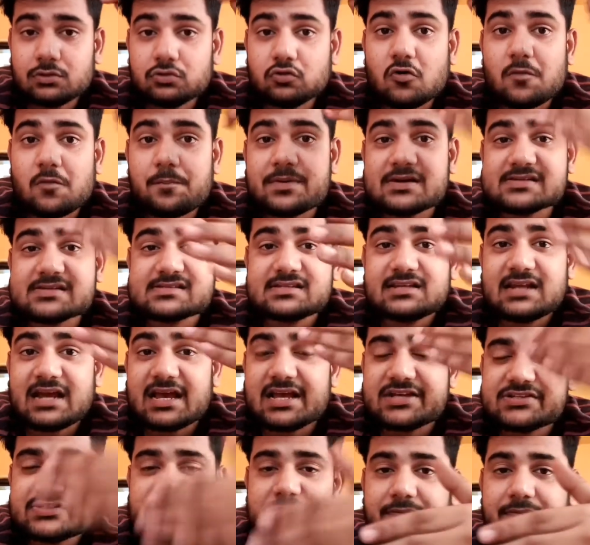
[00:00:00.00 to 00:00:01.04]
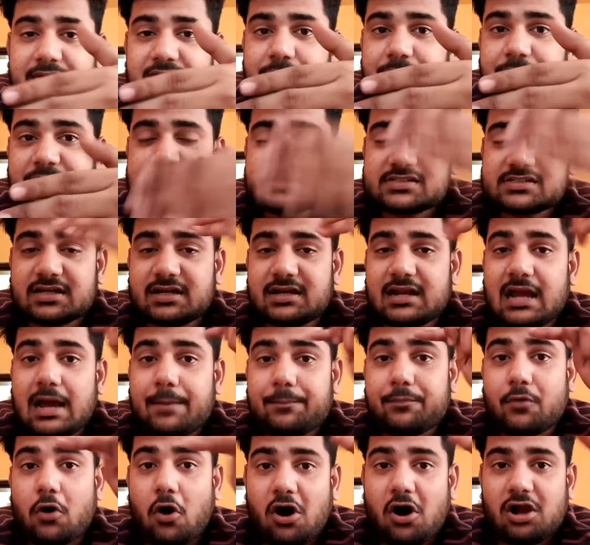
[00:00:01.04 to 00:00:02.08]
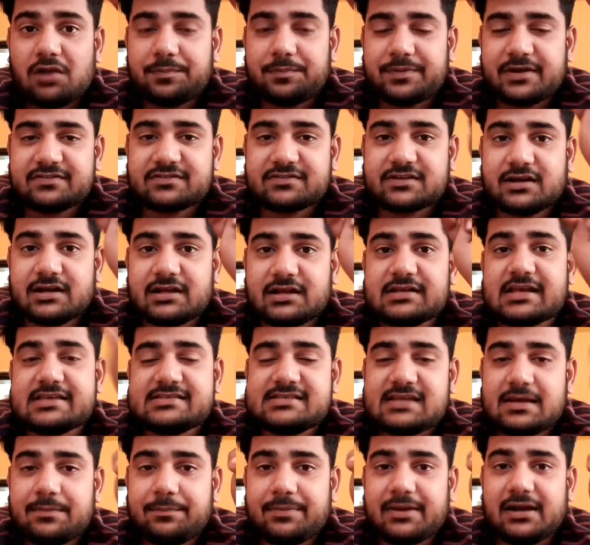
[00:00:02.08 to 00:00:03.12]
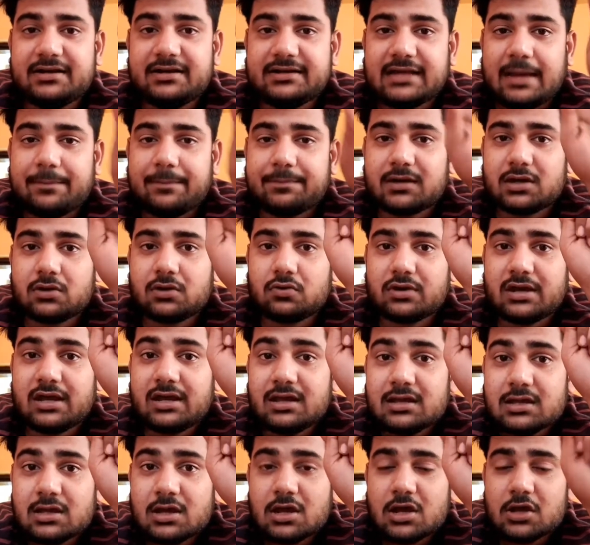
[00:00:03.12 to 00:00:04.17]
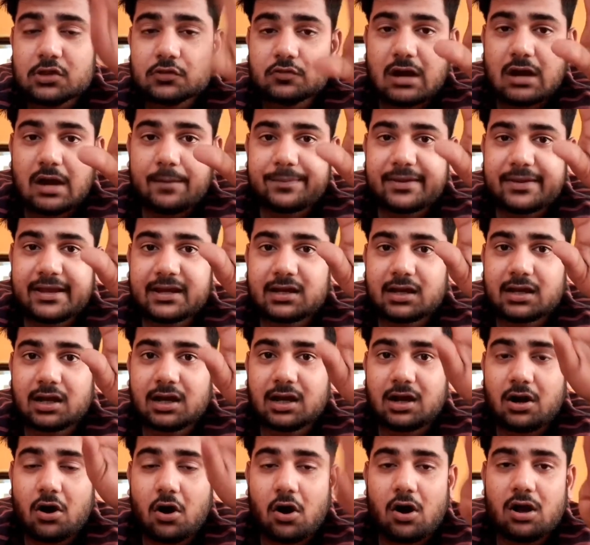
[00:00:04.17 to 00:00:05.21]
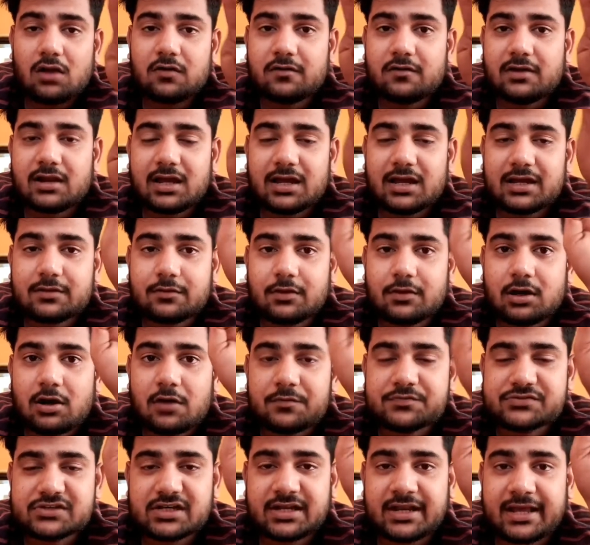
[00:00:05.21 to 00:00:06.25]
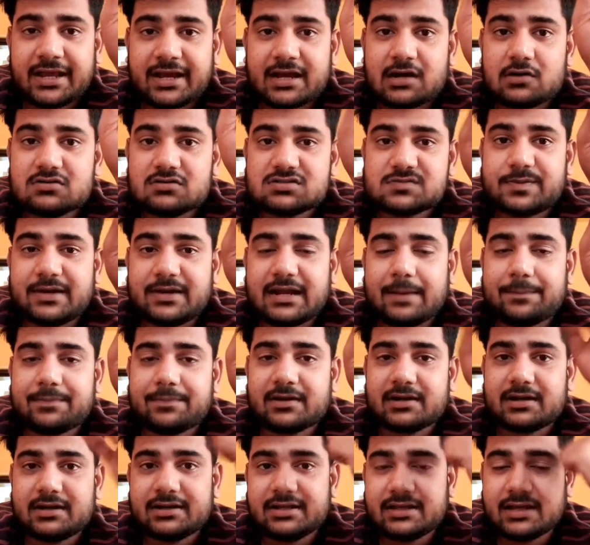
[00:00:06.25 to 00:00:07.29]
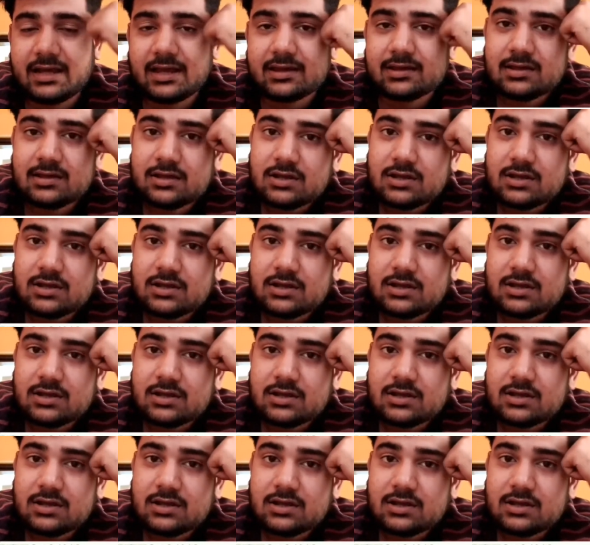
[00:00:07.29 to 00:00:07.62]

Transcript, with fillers: तो पर्सनलाइजेशन मत प्रेस करना आप ऑल प्रेस करना जैसे आप बेल टैप करोगे तो वहाँ पे एक ऑल वाला ऑप्शन आएगा उस पर टैप करना ठीक है